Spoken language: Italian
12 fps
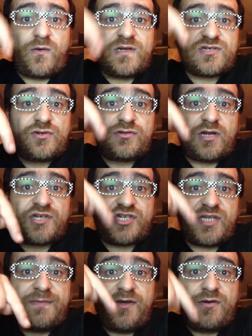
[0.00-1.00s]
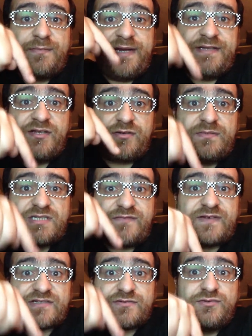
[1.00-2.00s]
qua sotto, lasciatemi i commenti come si
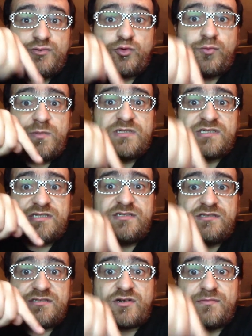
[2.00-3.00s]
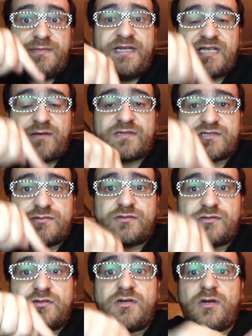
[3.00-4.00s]
fa su YouTube, si commenta qua
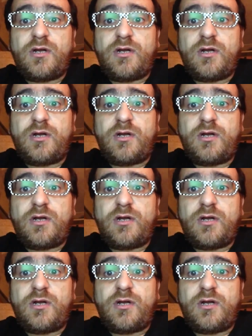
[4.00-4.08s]
sotto,